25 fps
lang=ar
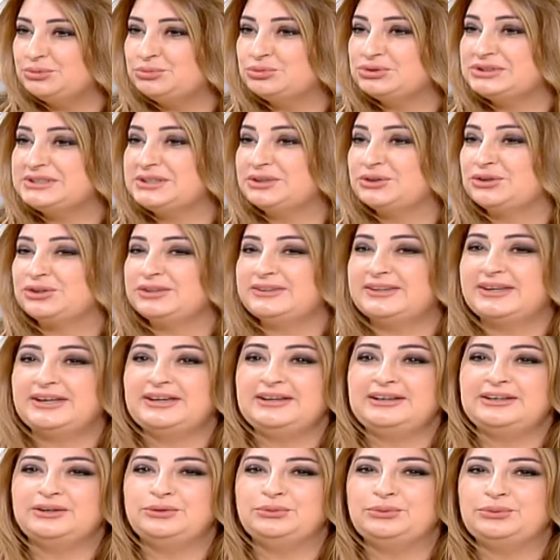بوتيك
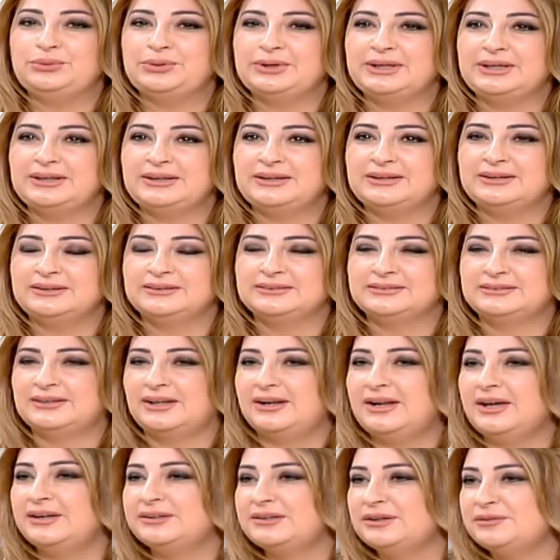اوتيل هو
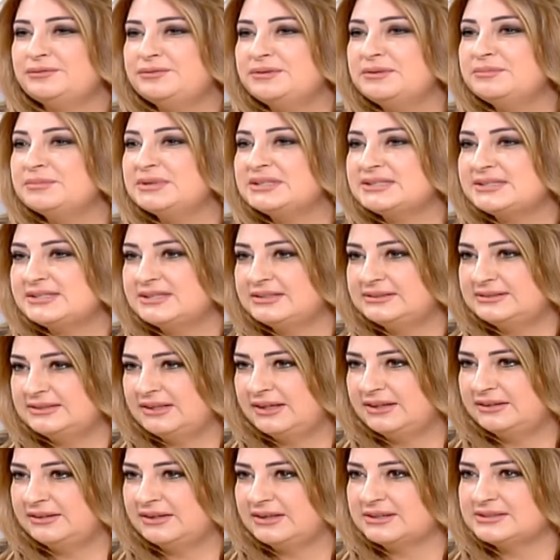انطلقنا فيه من
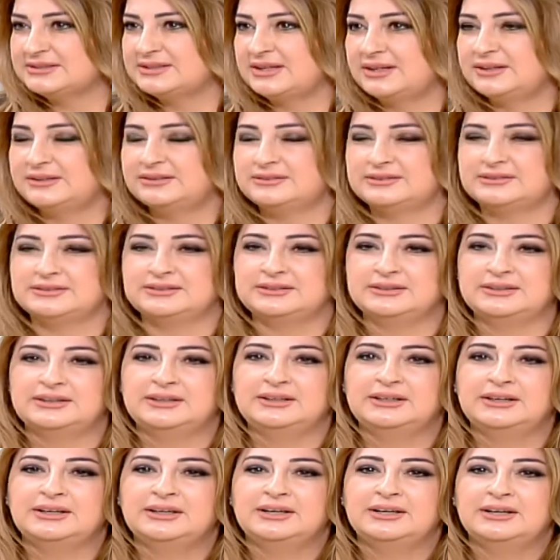سنتين اكزاكت
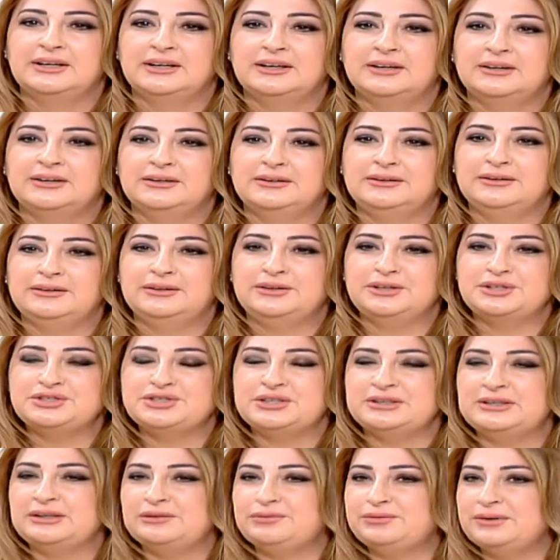آه،
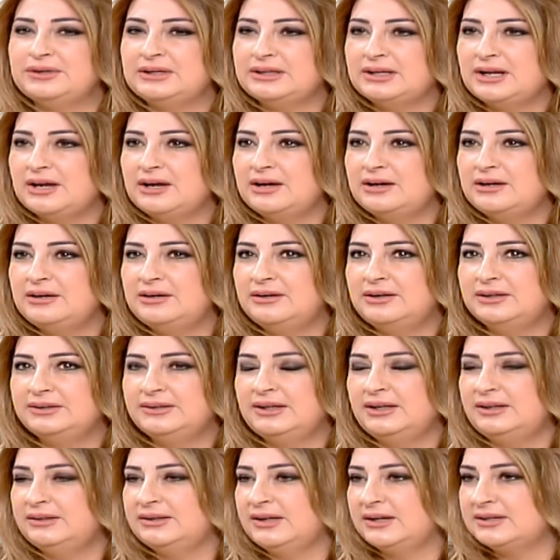اجت الفكره
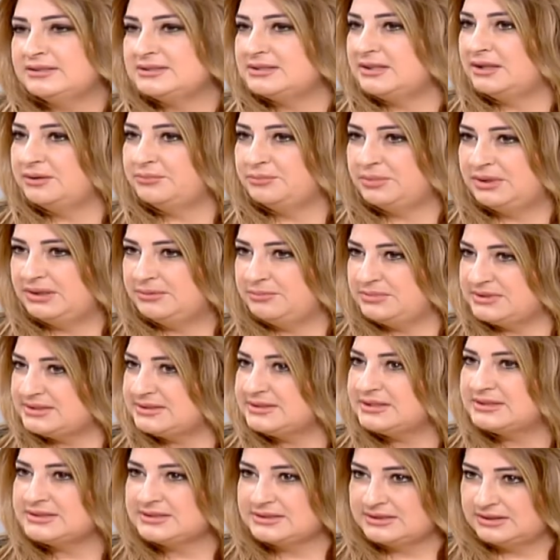نحن اصلا
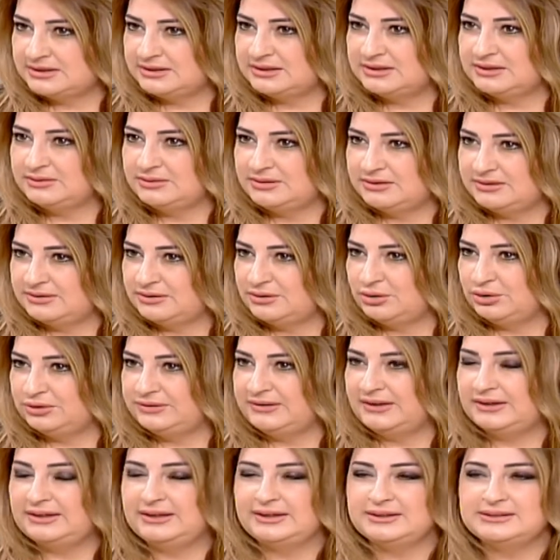بالبزنس
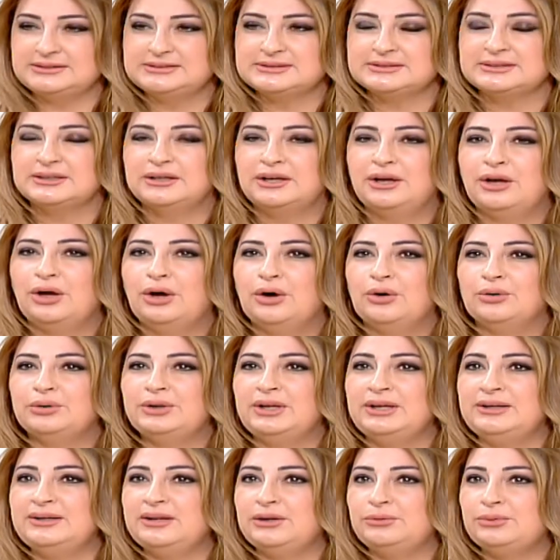الاوتيلات
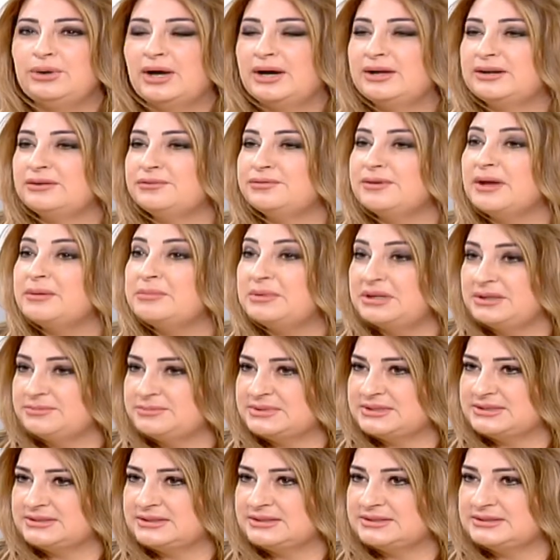ونحن وي ار فاميلي
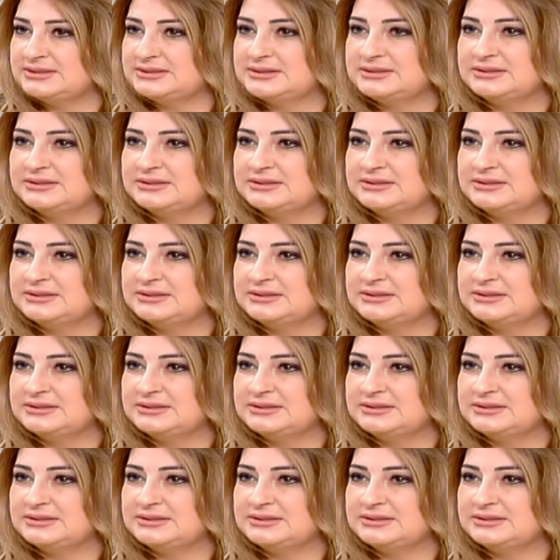بزنس